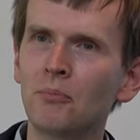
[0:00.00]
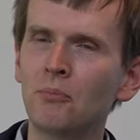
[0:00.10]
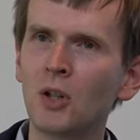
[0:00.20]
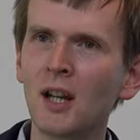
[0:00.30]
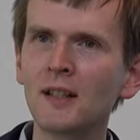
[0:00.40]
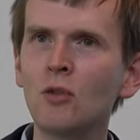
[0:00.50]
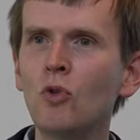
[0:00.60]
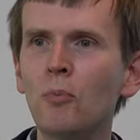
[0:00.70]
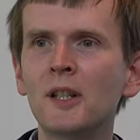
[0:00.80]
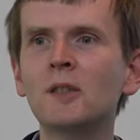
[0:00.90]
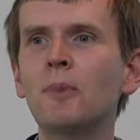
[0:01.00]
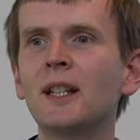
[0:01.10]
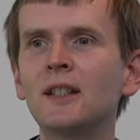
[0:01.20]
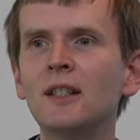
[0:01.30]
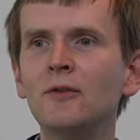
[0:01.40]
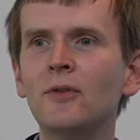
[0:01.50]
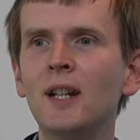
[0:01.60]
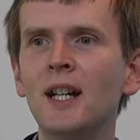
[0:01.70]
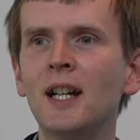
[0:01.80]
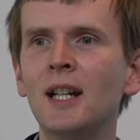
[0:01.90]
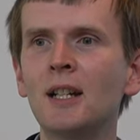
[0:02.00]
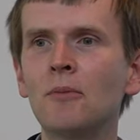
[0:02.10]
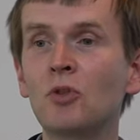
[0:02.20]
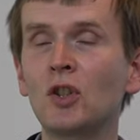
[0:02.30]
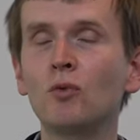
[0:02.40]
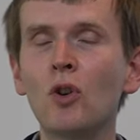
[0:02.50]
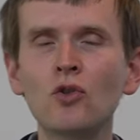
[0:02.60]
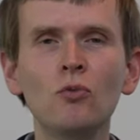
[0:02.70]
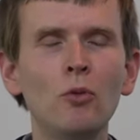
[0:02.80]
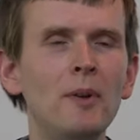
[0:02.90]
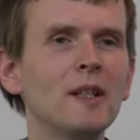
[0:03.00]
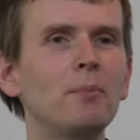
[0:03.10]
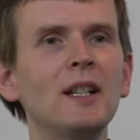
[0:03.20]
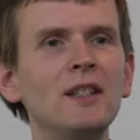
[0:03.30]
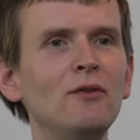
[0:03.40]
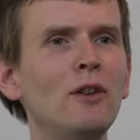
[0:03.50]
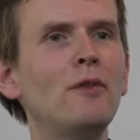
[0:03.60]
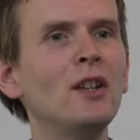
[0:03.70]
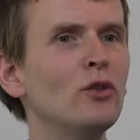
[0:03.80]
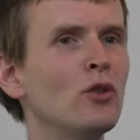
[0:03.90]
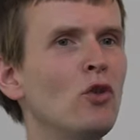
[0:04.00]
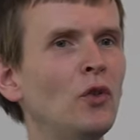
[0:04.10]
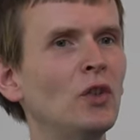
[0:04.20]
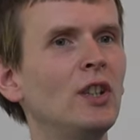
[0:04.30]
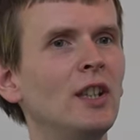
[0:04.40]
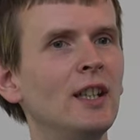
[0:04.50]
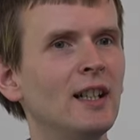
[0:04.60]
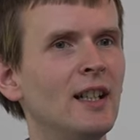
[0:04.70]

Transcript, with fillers: Pokazał mu perspektywę, przedłożył mu perspektywę wędrówki